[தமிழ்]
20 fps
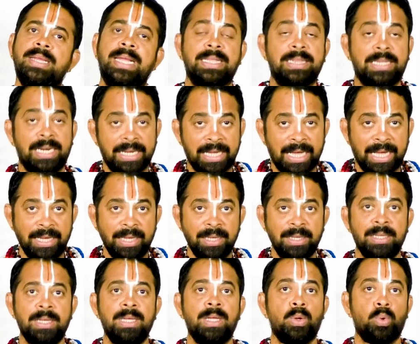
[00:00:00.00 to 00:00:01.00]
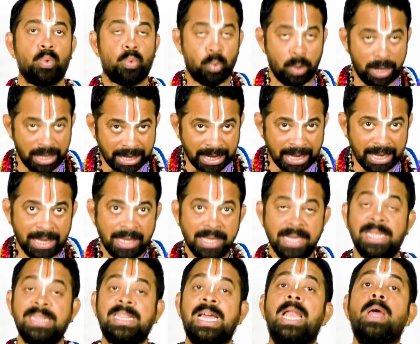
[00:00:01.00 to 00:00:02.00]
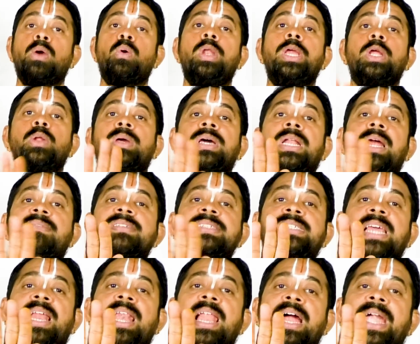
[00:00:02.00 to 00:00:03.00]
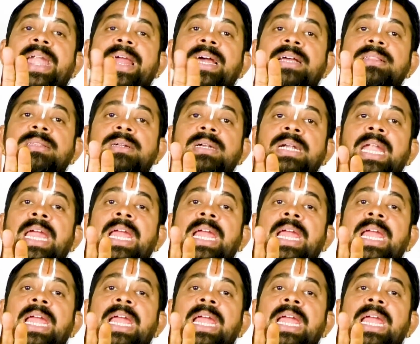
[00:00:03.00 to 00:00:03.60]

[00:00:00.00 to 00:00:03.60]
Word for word: எழுந்துருங்க குளிங்க தலை குளிக்கணுங்கிற அவசியம்லாம் கிடையாது